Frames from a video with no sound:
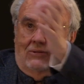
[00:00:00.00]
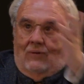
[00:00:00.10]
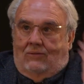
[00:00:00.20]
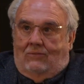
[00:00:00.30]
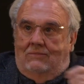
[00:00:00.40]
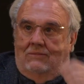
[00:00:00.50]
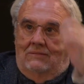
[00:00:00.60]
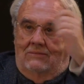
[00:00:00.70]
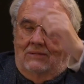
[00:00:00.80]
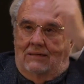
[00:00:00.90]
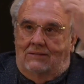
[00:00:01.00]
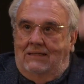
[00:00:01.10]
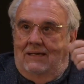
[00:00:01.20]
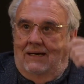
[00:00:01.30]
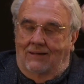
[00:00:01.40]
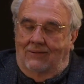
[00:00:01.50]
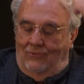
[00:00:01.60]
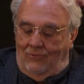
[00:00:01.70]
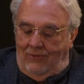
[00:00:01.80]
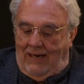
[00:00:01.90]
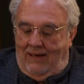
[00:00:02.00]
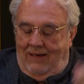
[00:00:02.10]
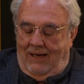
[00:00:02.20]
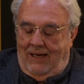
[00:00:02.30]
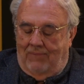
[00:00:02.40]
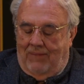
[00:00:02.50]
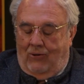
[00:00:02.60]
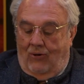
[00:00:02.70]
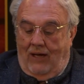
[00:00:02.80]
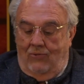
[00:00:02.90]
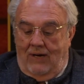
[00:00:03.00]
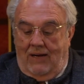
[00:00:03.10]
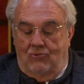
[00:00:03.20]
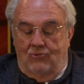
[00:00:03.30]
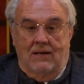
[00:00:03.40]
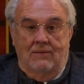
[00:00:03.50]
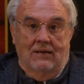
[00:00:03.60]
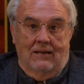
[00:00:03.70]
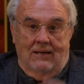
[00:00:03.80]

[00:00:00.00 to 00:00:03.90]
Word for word: cuando hay una chica con una capa roja y una capucha,